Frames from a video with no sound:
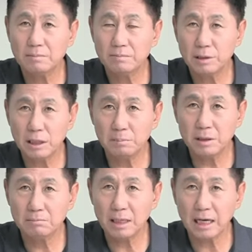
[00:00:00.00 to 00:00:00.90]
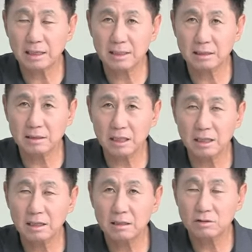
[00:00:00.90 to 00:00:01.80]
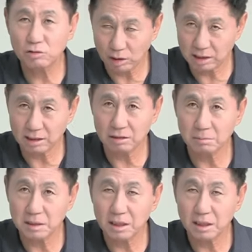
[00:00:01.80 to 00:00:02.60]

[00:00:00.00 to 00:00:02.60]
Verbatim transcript: 필리핀 마약상들이 들어왔다는 겁니다.